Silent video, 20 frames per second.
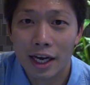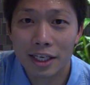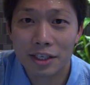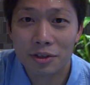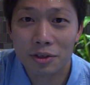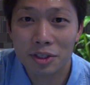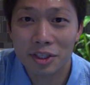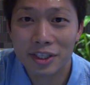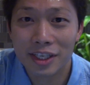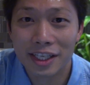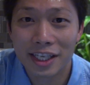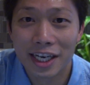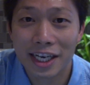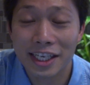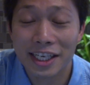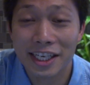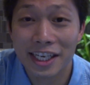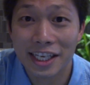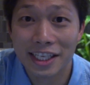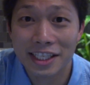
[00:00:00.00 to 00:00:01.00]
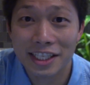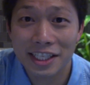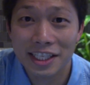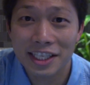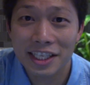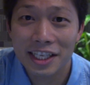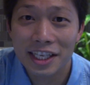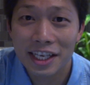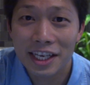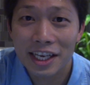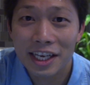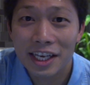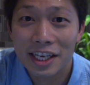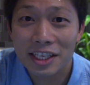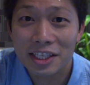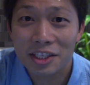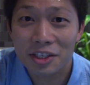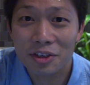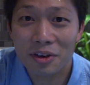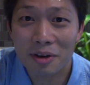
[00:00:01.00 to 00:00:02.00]
はい、こんにちは、高稲です。
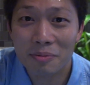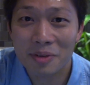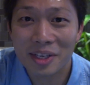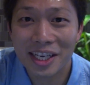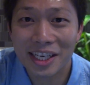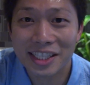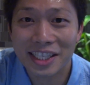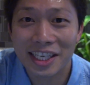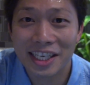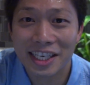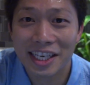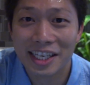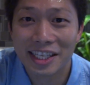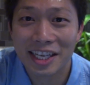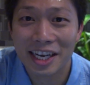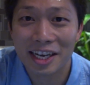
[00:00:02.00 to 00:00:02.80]
今日は皆さんが